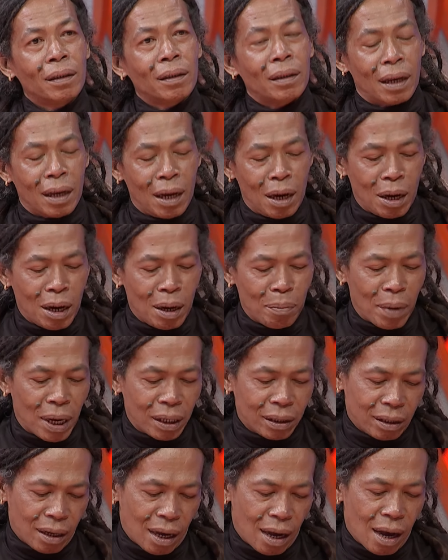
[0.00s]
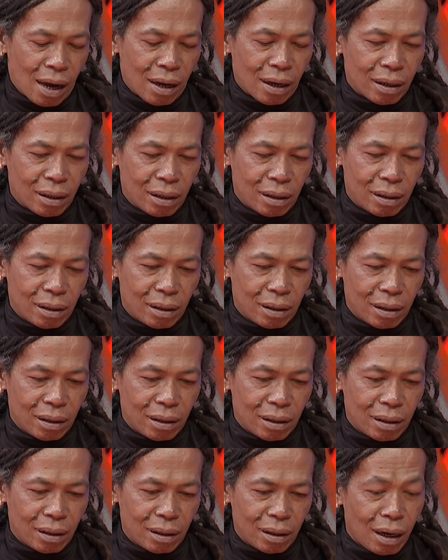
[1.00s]
saya masak,
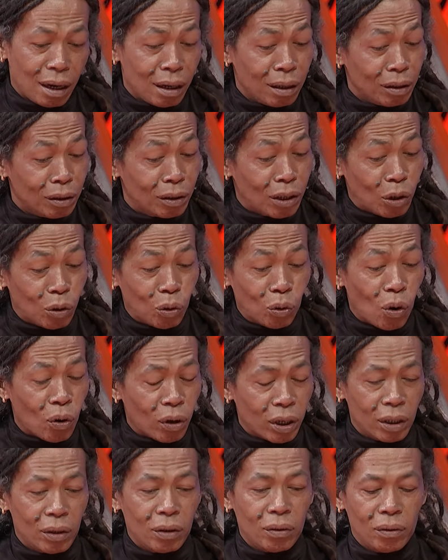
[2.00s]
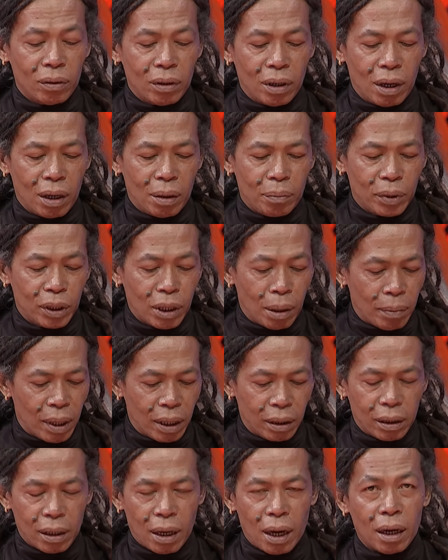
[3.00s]
kan jago koki dulunya, bisa
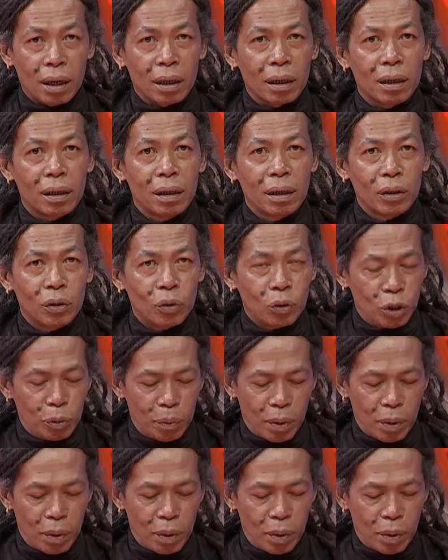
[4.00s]
masak, cuci